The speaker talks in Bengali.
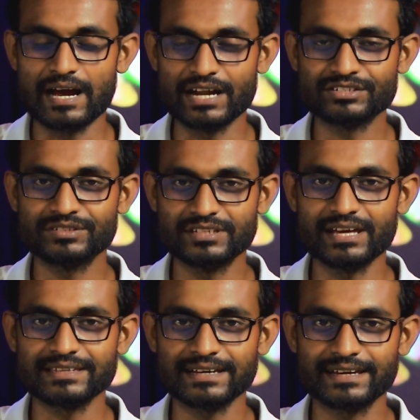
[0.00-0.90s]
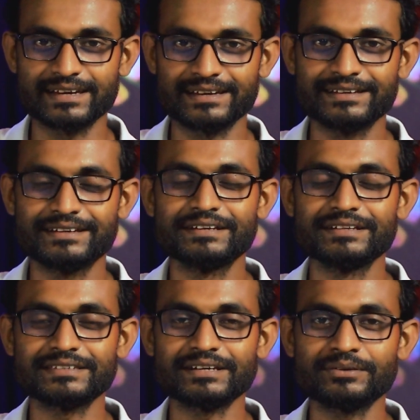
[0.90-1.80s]
আর যদি না থাকে
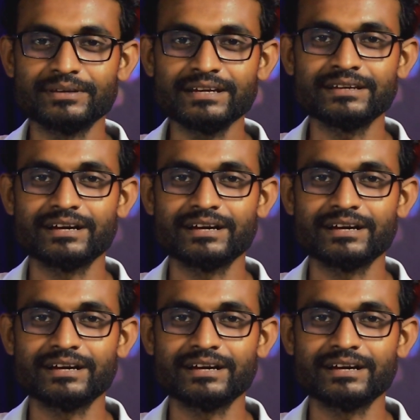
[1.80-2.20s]
তাহলে